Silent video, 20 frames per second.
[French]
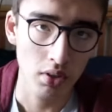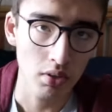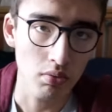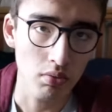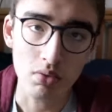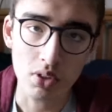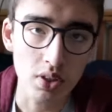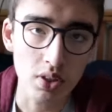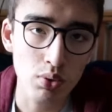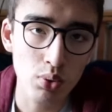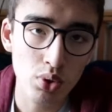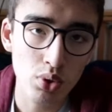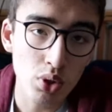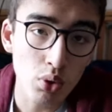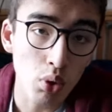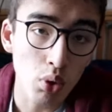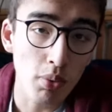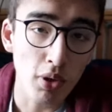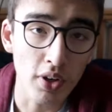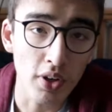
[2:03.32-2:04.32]
Vous allez tout de suite
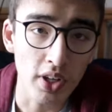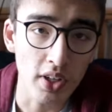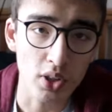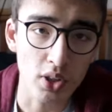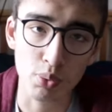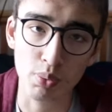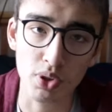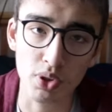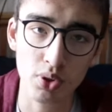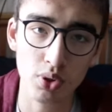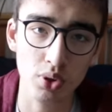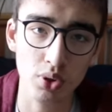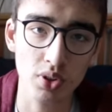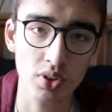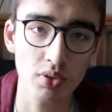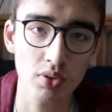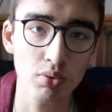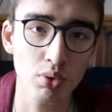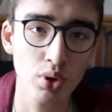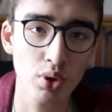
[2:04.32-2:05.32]
comprendre, hein. je pense
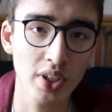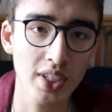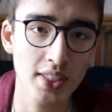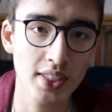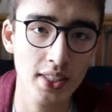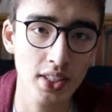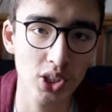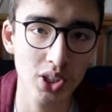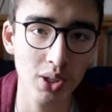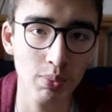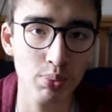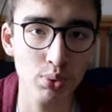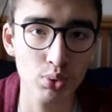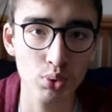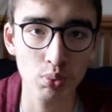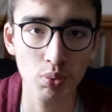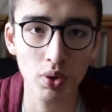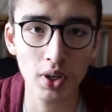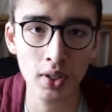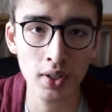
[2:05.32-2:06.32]
que vous connaissez déjà
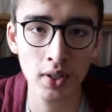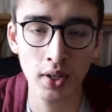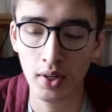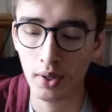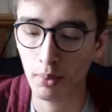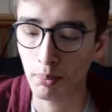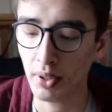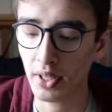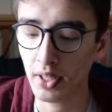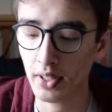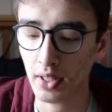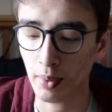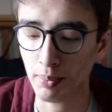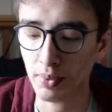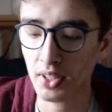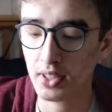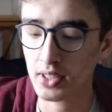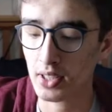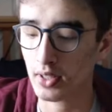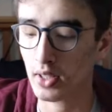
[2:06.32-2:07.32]
plus ou moins, mais il y a
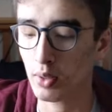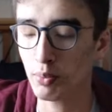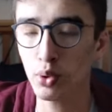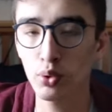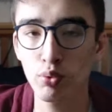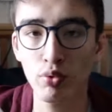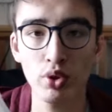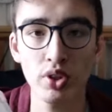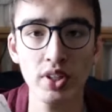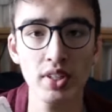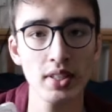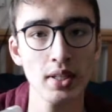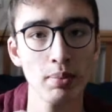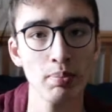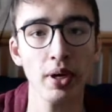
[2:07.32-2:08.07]
peut-être certains mots que vous connaissez